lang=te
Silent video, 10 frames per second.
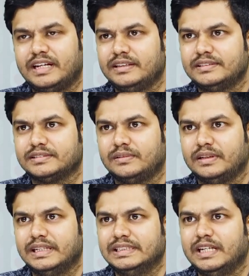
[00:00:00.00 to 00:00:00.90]
సెలెక్ట్
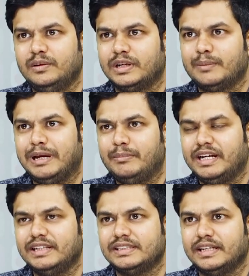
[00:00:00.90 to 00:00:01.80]
చేసుకోవాలి జెన్యున్గా
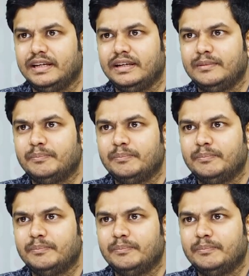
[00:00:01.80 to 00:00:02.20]
పేమెంట్ ఇచ్చేయి